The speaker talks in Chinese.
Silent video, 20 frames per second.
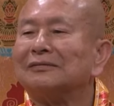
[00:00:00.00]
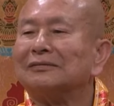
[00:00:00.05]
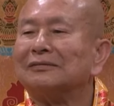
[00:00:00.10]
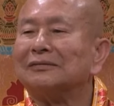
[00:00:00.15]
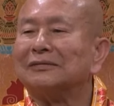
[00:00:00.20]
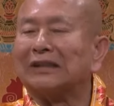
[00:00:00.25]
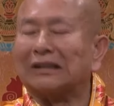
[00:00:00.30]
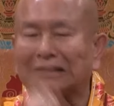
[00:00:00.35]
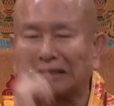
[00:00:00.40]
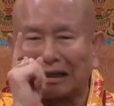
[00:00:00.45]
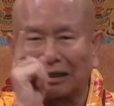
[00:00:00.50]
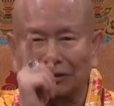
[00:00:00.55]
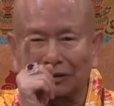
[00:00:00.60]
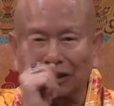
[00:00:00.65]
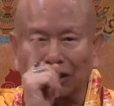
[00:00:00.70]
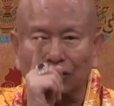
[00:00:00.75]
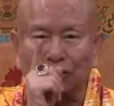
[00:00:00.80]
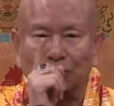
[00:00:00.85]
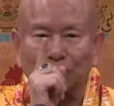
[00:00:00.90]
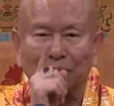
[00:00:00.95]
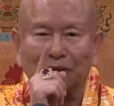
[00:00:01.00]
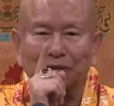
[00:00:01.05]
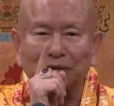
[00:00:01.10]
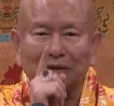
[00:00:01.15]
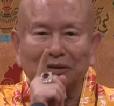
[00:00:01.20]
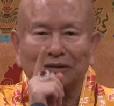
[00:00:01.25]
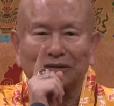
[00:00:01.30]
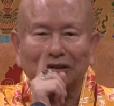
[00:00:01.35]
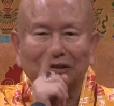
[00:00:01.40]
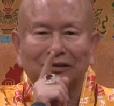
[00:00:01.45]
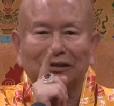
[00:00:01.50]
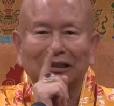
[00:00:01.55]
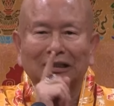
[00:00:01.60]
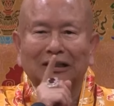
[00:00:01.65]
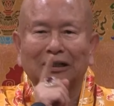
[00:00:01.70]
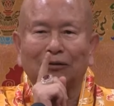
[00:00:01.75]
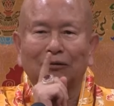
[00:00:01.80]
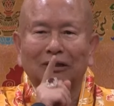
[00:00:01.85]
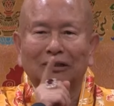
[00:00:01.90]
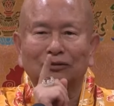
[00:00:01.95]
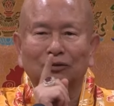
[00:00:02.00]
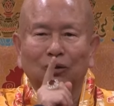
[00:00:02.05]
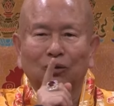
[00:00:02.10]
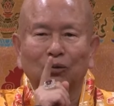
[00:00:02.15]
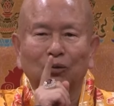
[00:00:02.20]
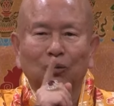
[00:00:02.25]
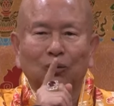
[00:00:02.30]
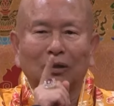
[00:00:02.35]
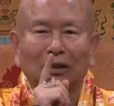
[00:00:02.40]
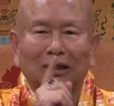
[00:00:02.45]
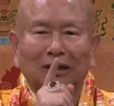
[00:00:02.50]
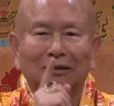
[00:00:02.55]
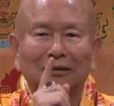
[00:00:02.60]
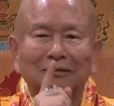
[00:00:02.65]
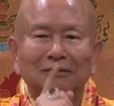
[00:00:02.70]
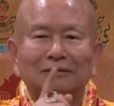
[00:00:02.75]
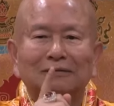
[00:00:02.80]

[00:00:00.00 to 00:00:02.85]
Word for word: 你看到什么？你现在赶快冲过来！